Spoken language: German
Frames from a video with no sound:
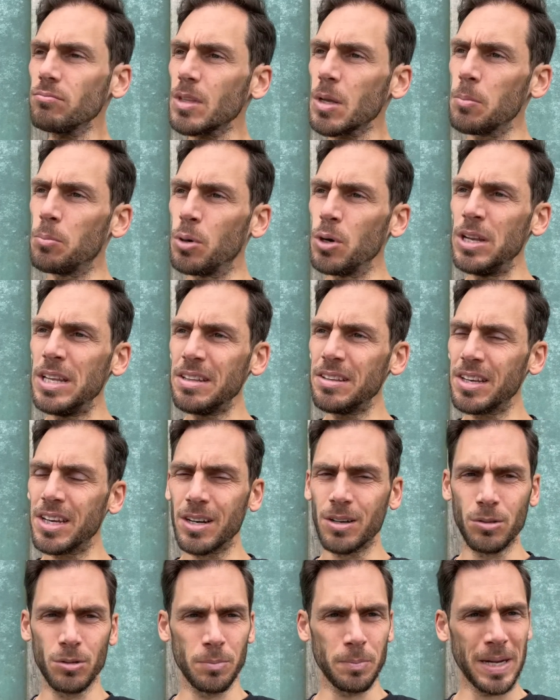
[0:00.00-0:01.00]

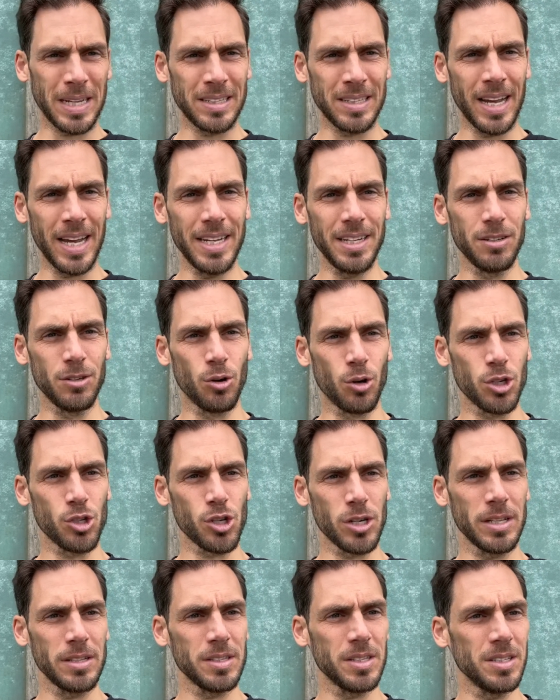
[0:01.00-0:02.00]
Politiker und Parteien in
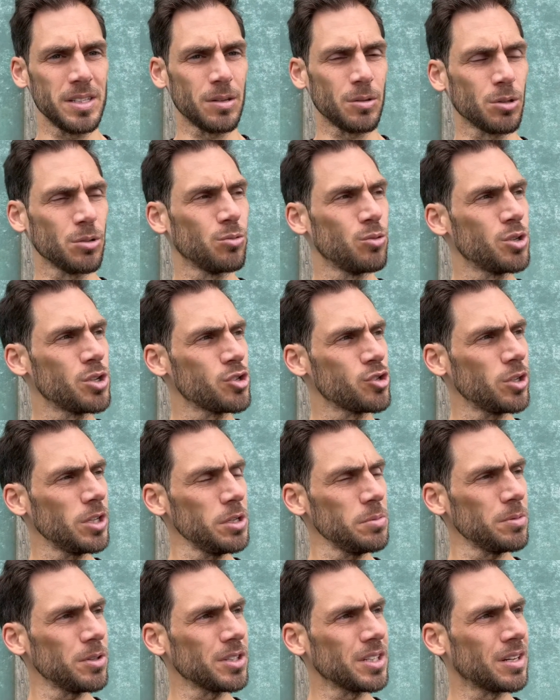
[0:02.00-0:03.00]
Deutschland sind auch ein gutes
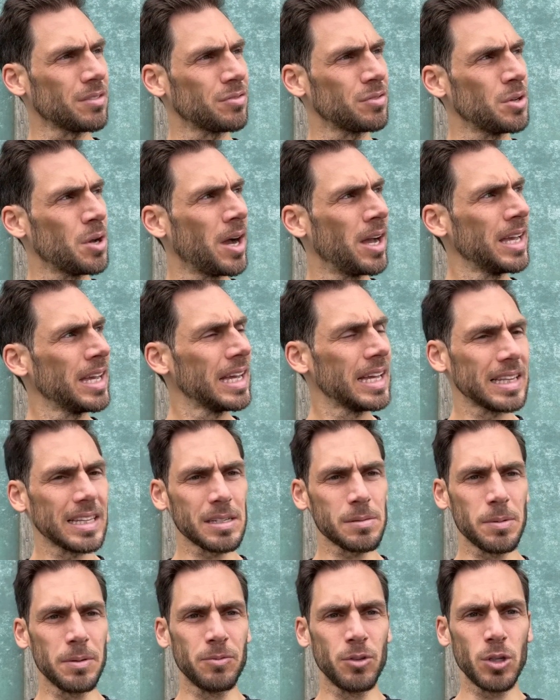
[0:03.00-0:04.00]
Stichwort dafür,
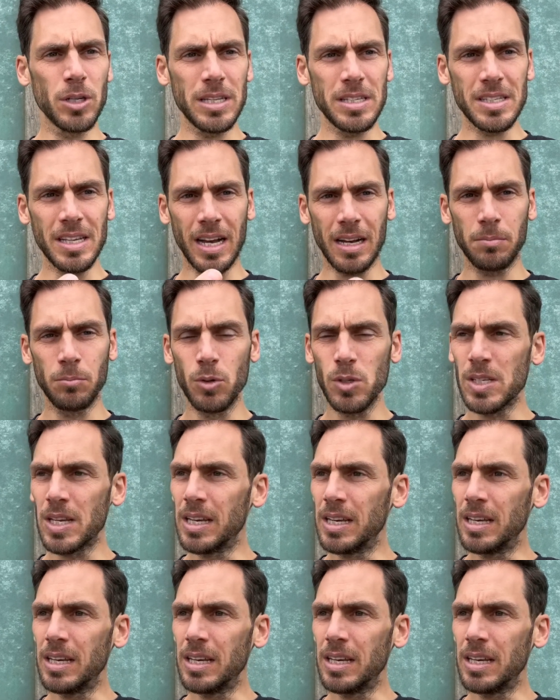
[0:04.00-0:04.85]
dass man wirklich sagen muss,